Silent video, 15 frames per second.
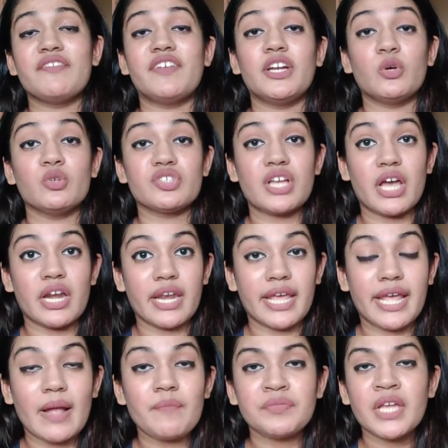से वीडियोस
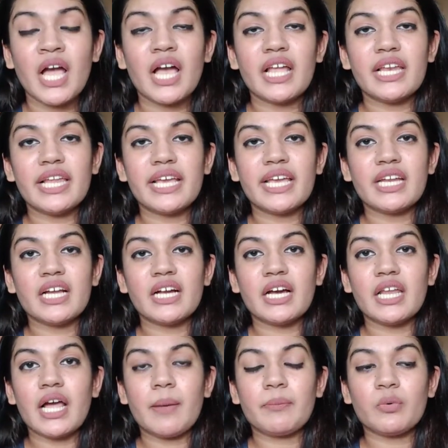करने हैं लेकिन
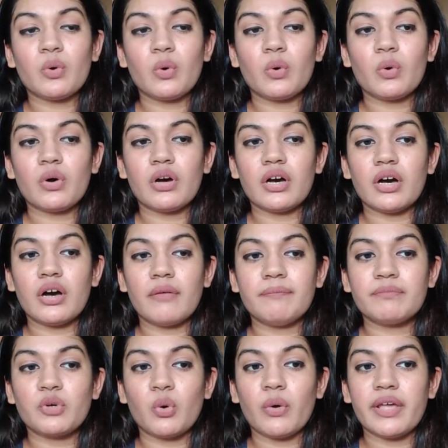अगर आपको
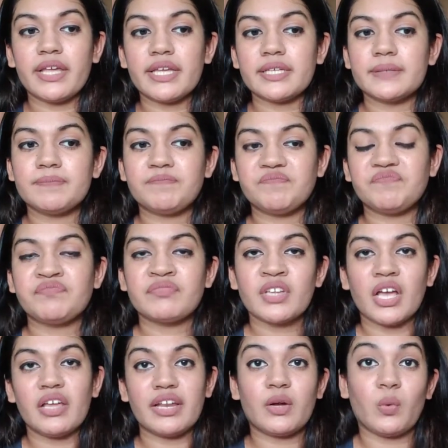कोई
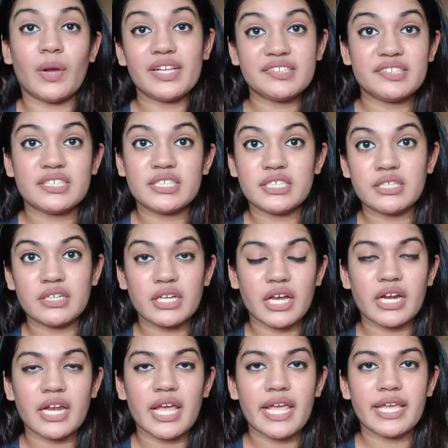रिक्वेस्ट
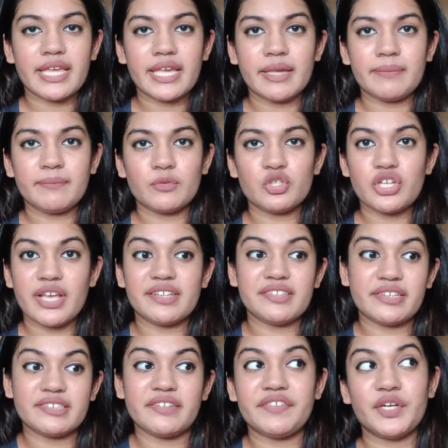करना है कि मुझे
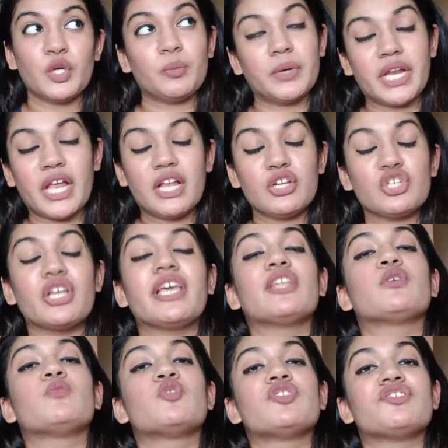ऐसा ऐसा वीडियो बनाना
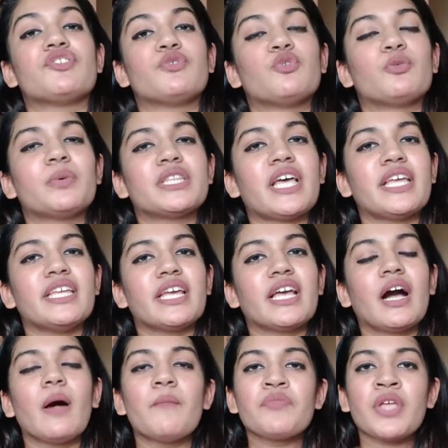चाहिए तो मुझे ज़रूर
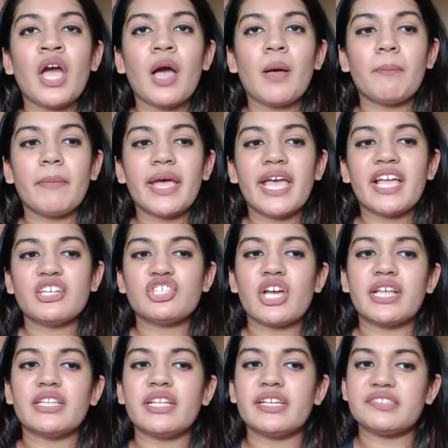बताइएगा मैं
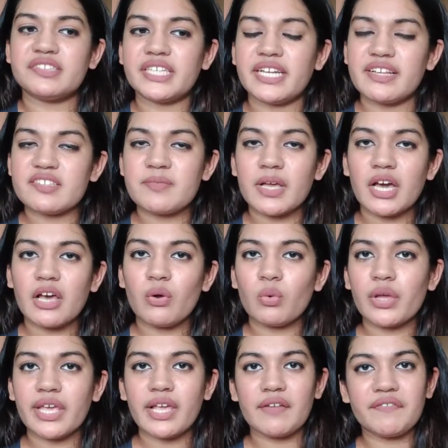शायद इस सीरीज़ में
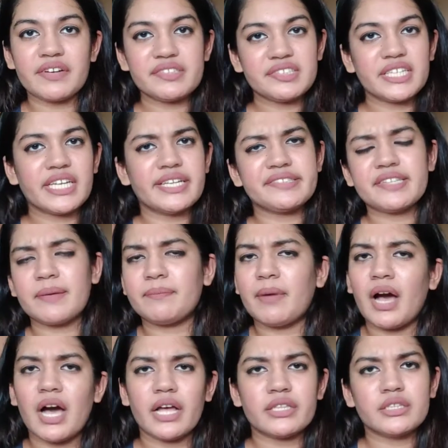करूँगी या फिर सीरीज़ के
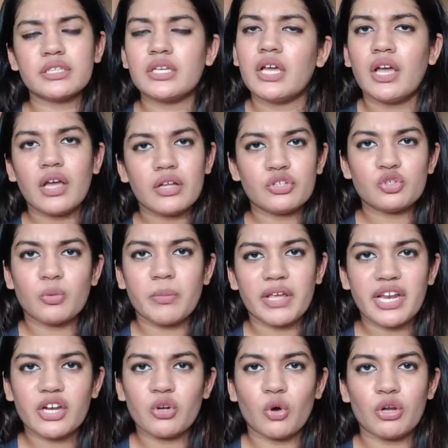बाद जो
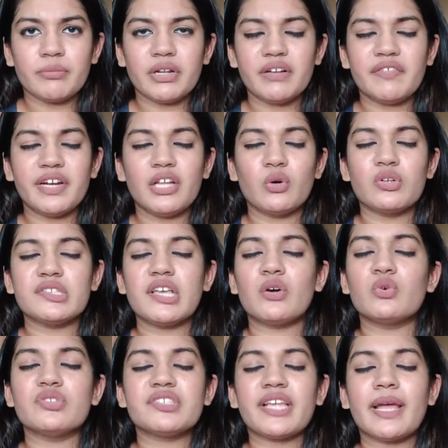मेरे नॉर्मल वीडियोज़
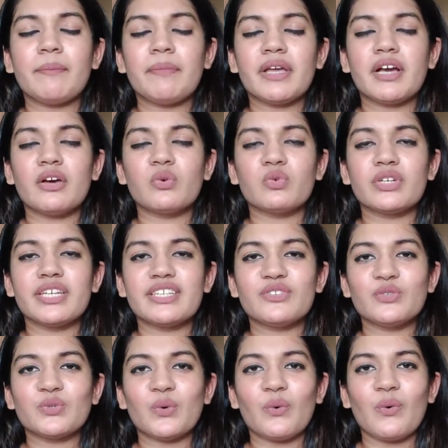है उस टाइम पे करूँगी
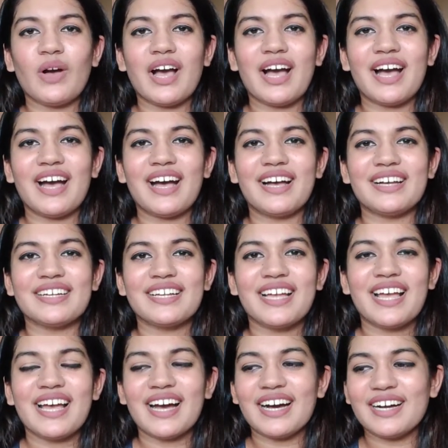तो
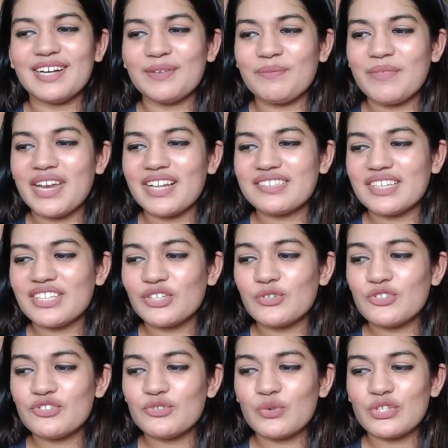हाँ मैंने ज़्यादा
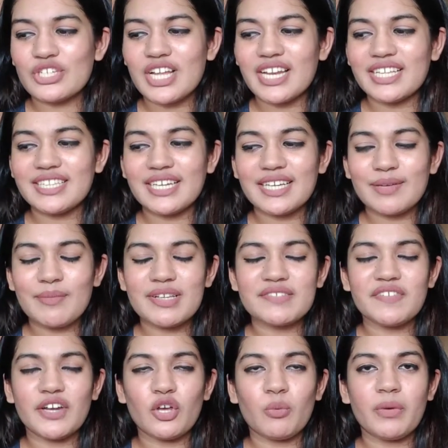कुछ सोचा नहीं था कि मैं
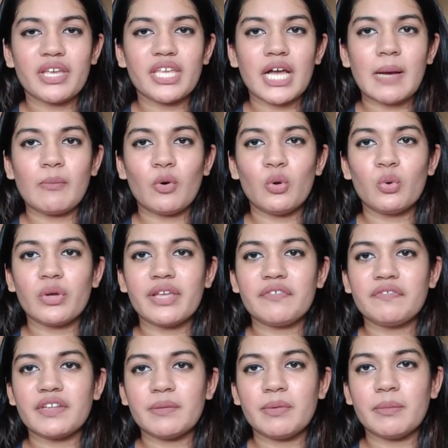इस वीडियो में क्या बोलूँगी
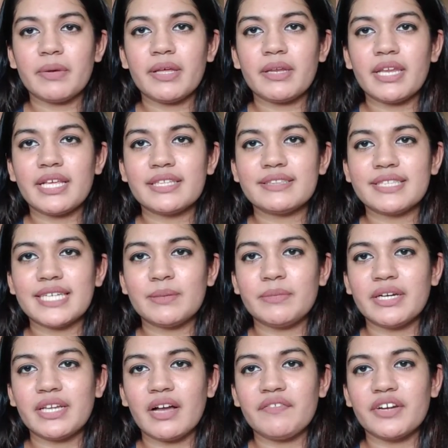फिर भी मैंने तीन
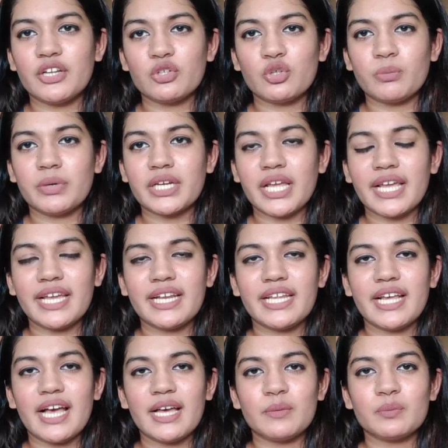मिनट का वीडियो तो बना ही
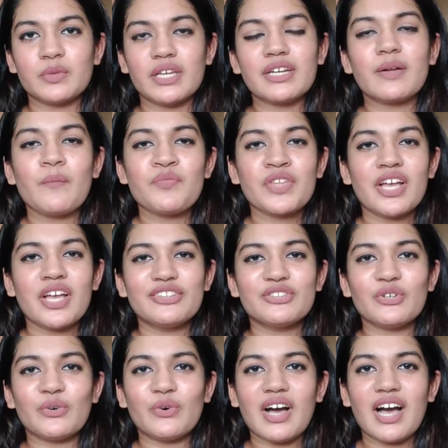लिया है अब तक
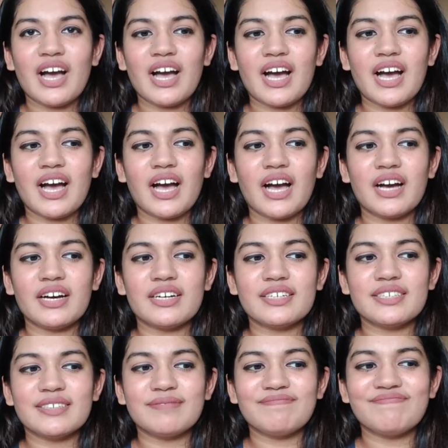तो
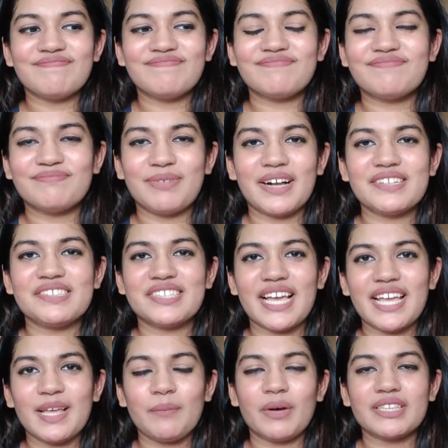हाँ बस
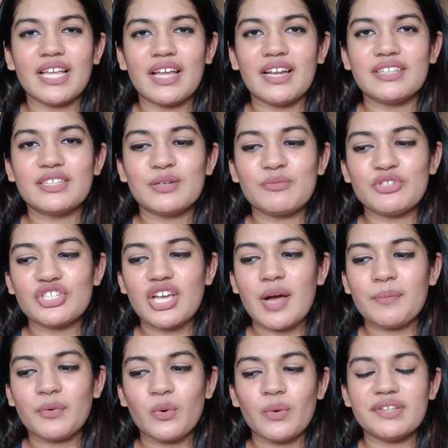यही बताना था मुझे
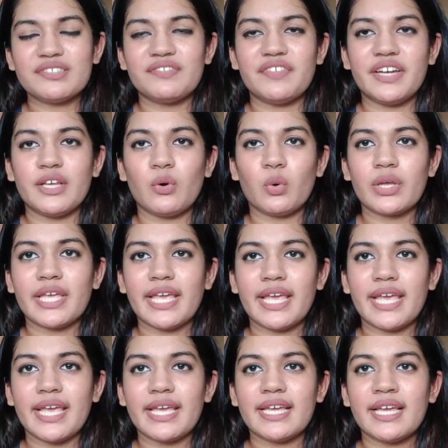आपको इस वीडियो
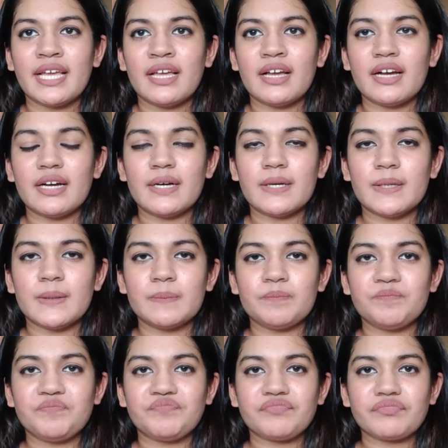के आ,
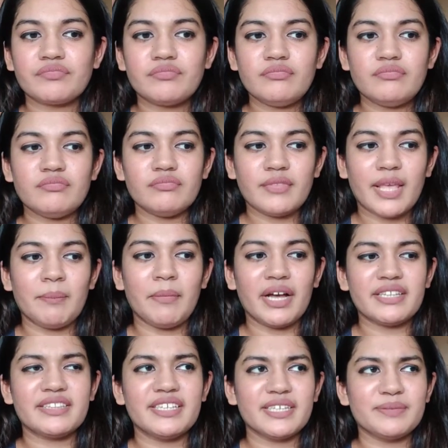के
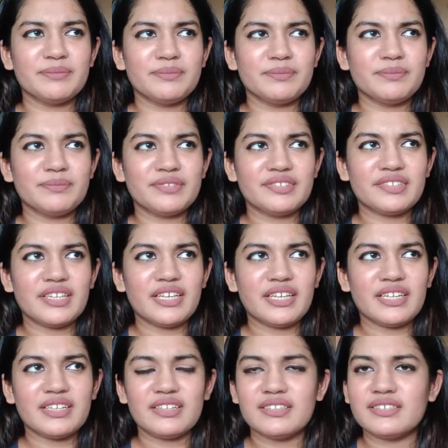माध्यम से
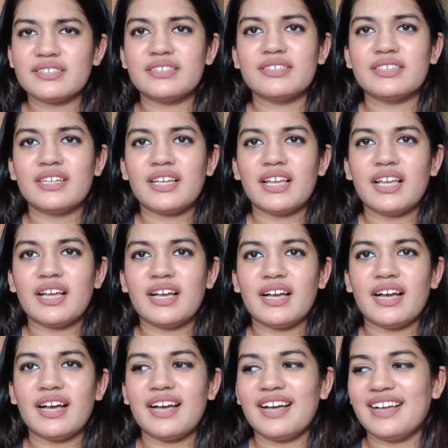
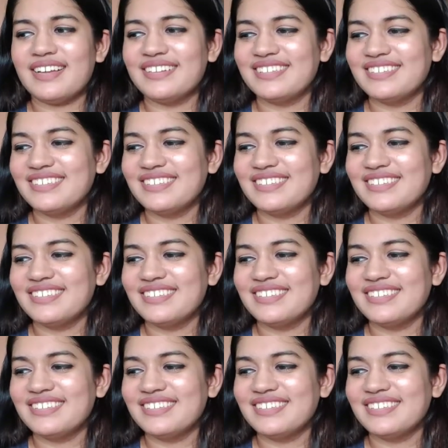हाँ